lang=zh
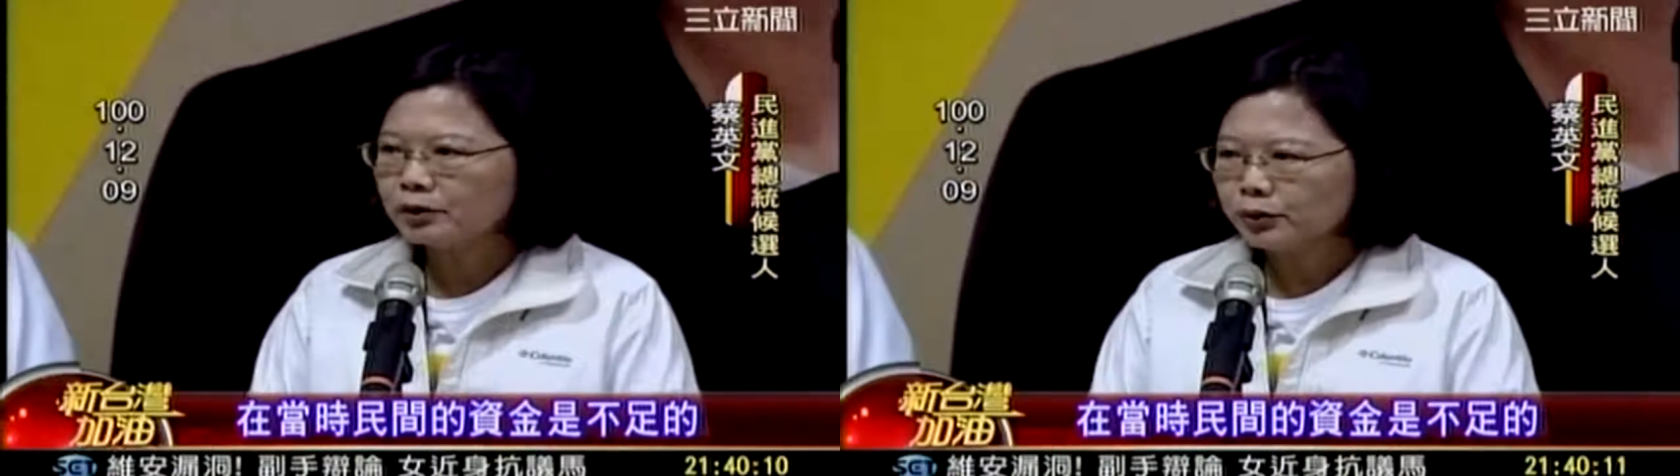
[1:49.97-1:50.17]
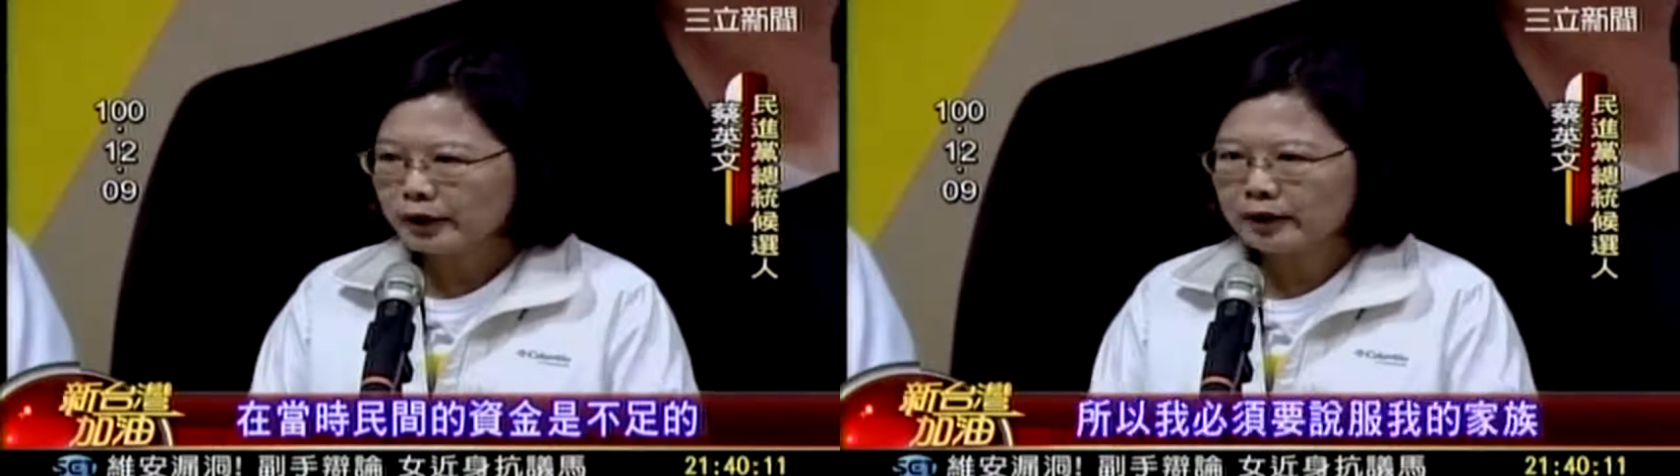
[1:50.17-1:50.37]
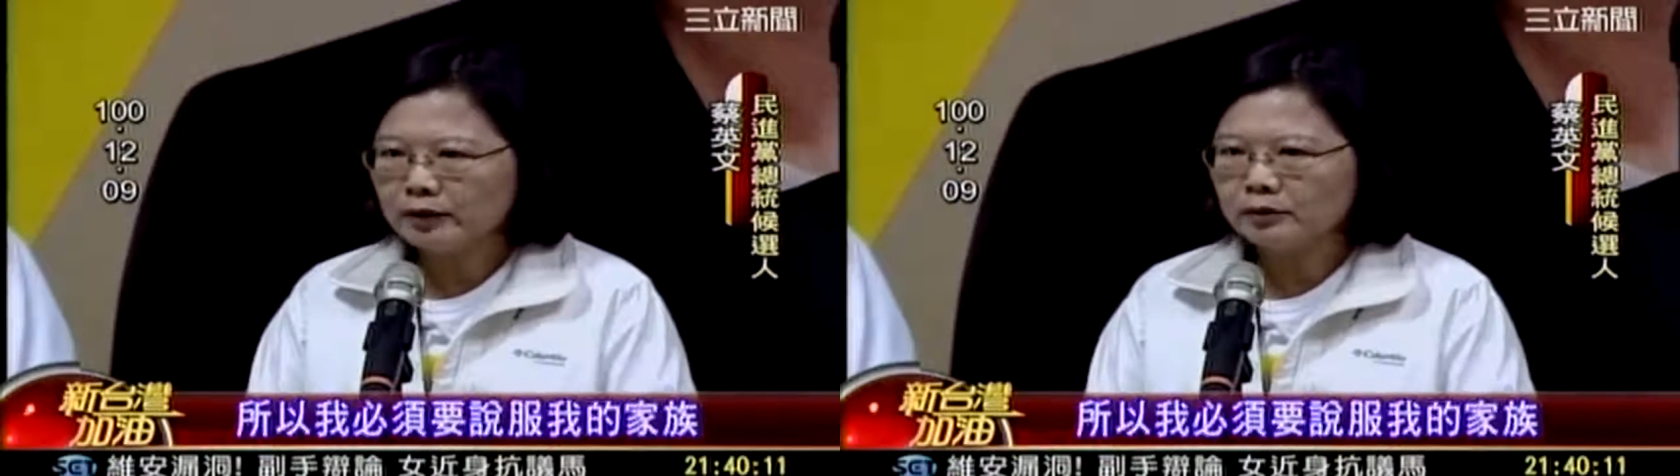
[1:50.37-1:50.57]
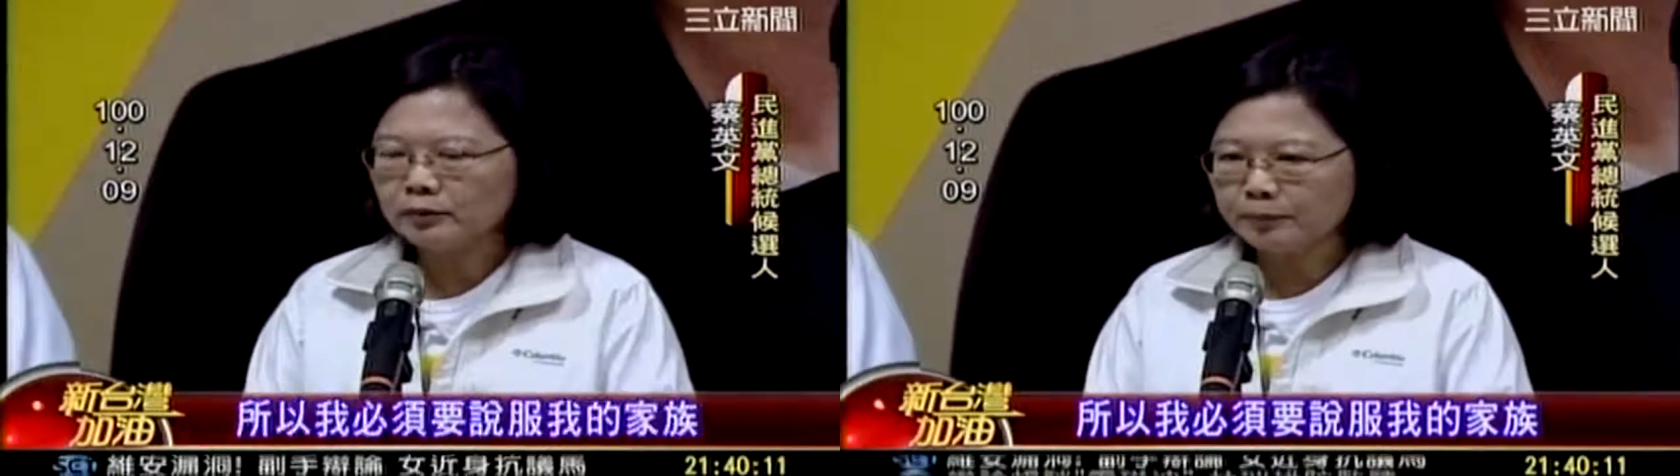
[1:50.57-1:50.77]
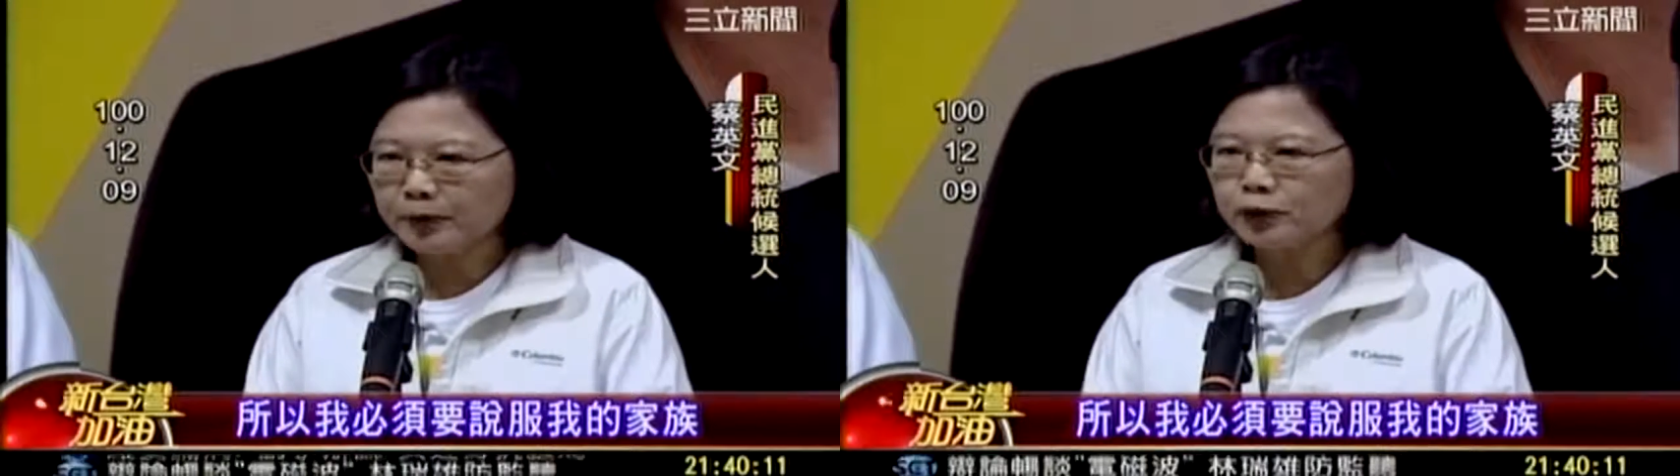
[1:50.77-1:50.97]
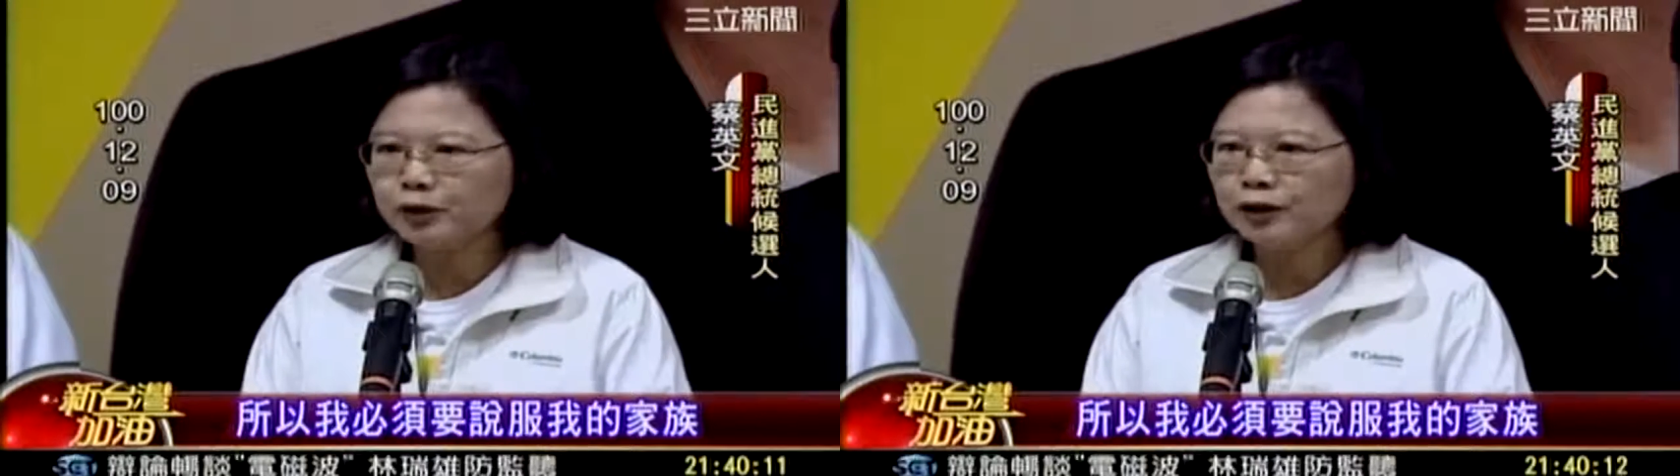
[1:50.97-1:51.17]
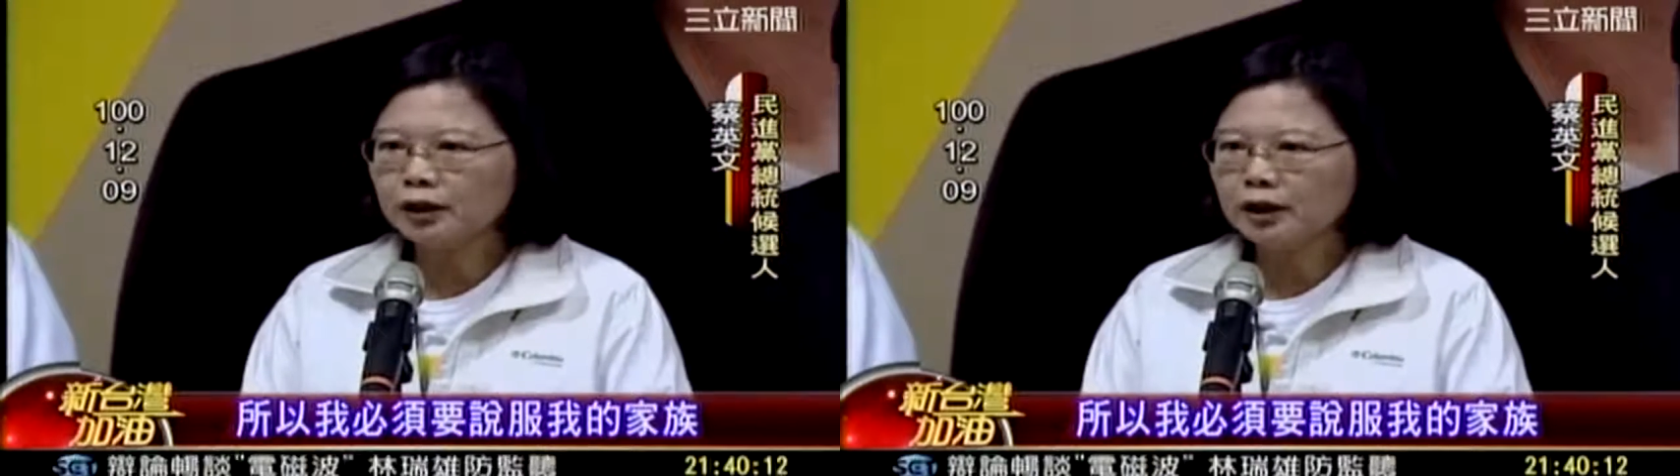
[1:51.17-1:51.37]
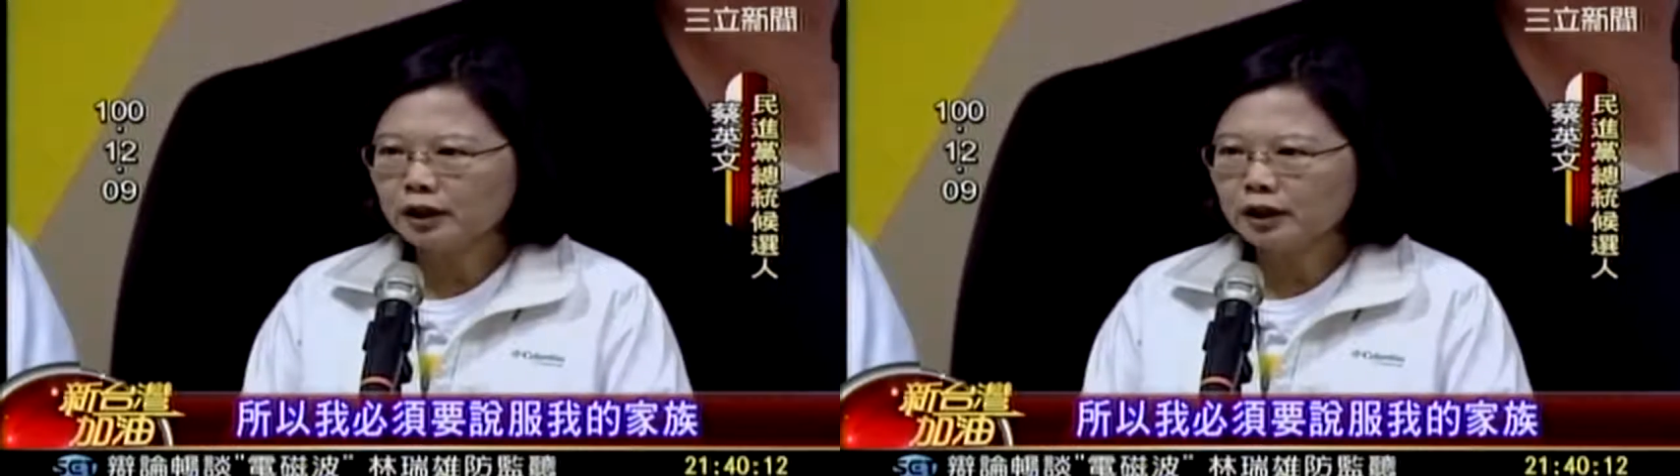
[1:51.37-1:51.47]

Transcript: 所以我必须